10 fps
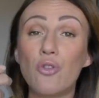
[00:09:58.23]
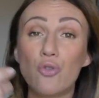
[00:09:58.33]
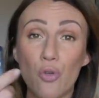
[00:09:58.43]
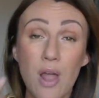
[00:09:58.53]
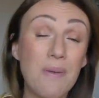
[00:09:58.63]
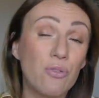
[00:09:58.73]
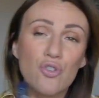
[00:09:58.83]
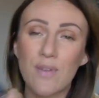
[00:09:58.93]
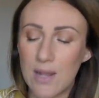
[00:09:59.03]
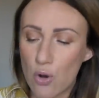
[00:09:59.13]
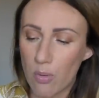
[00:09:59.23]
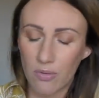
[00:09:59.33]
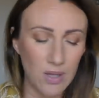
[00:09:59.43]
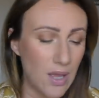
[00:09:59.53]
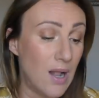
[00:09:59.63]
de ceux-là parce que je viens de les
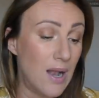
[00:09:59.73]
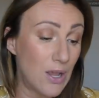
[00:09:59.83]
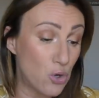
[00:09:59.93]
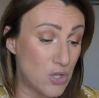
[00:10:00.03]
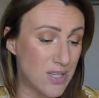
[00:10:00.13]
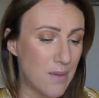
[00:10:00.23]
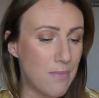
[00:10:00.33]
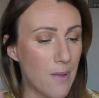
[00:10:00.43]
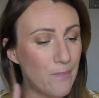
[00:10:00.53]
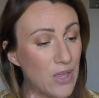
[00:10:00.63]
commander, que je les aime bien.